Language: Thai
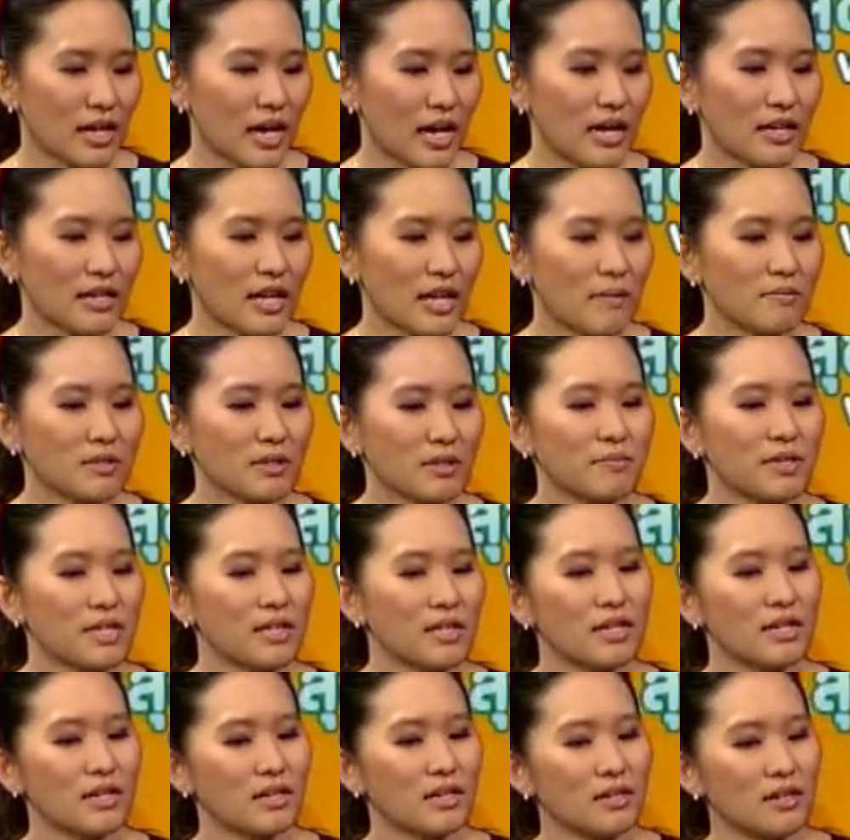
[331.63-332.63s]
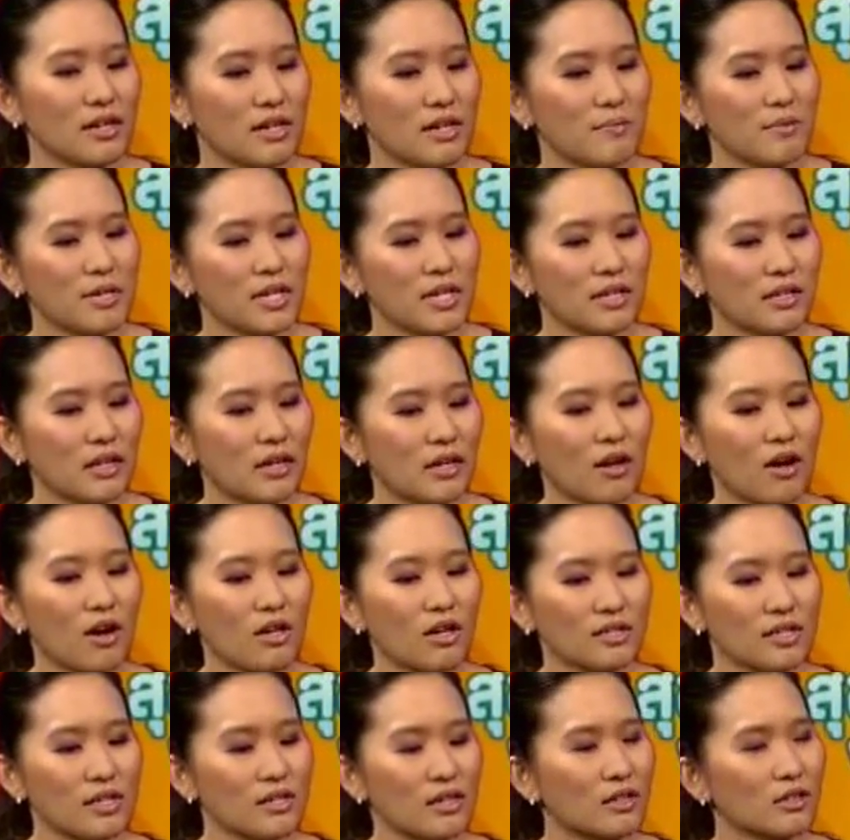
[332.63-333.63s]
อาการแทบจะมีเรื่อยๆมีตล
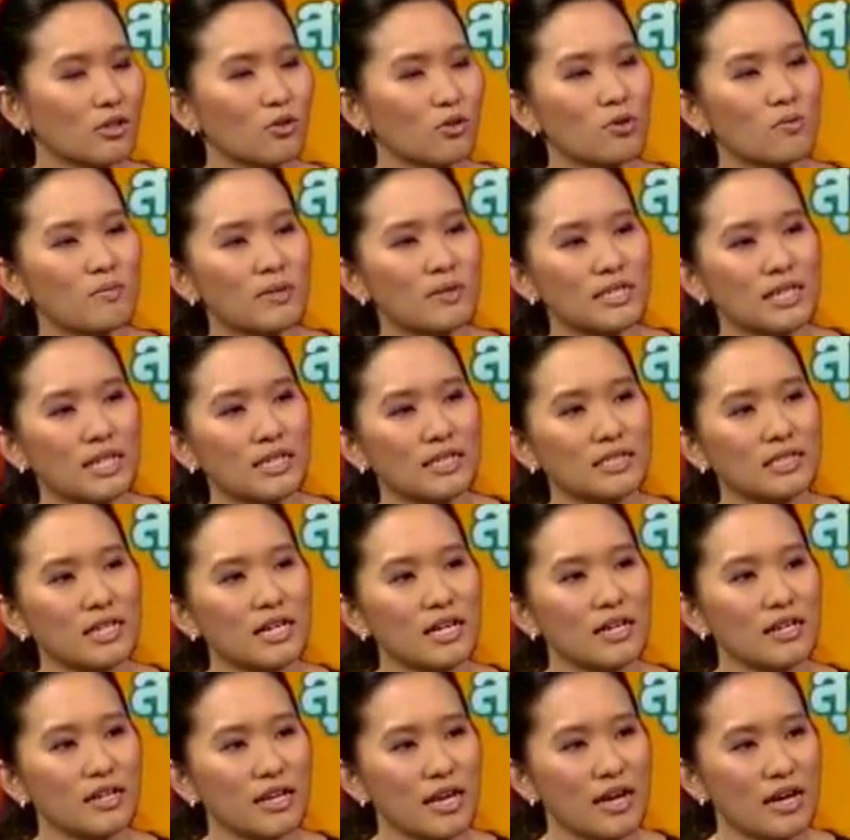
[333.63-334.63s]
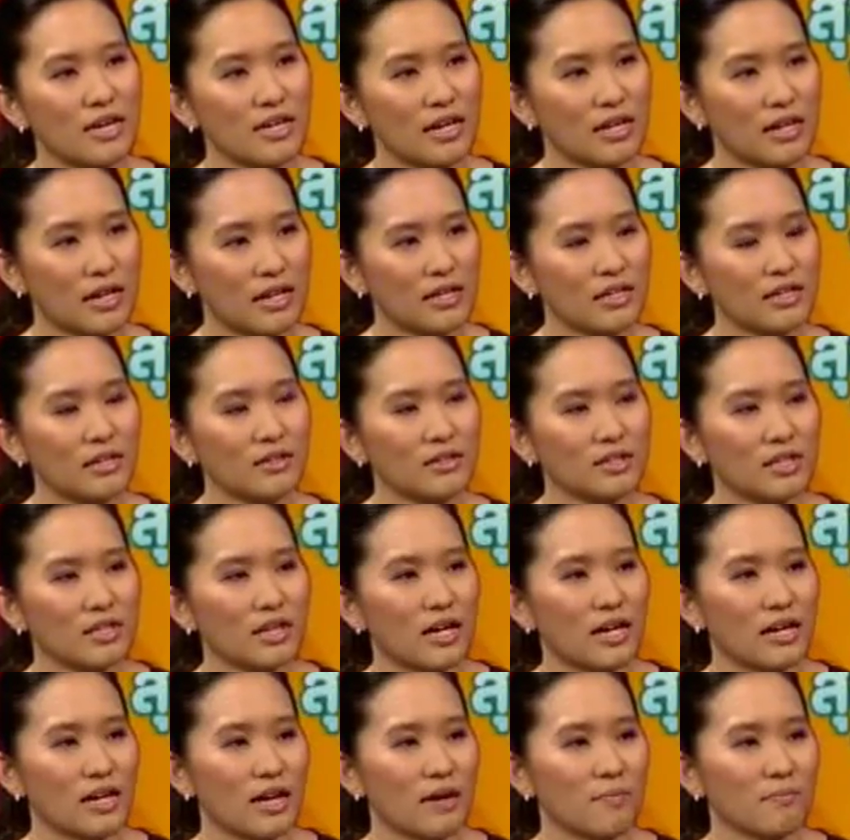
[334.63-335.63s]
อดสิ่งกระตุ้นไม่ชัดเจนเนี้ยอย่างนั้นเขาจะ
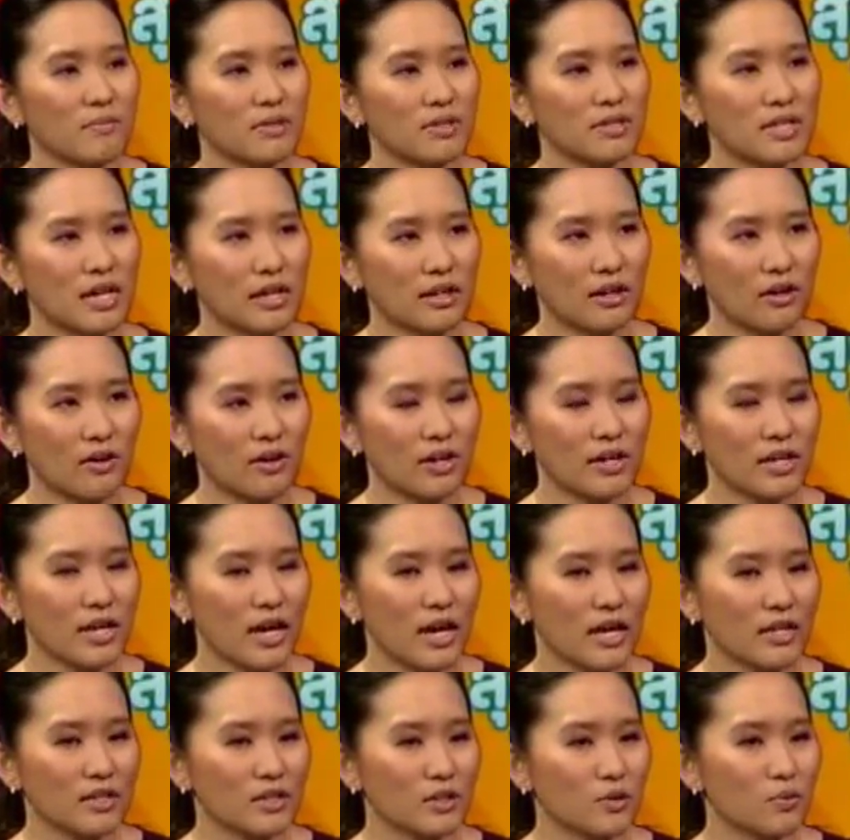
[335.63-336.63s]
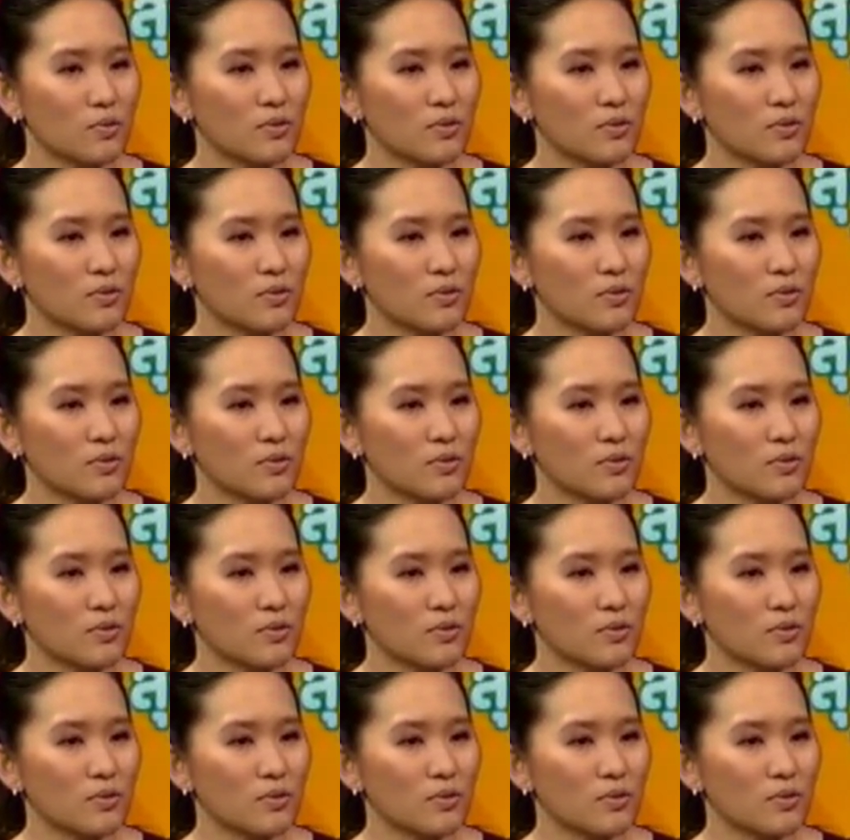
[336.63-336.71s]
แนะนำอย่างน้อยยา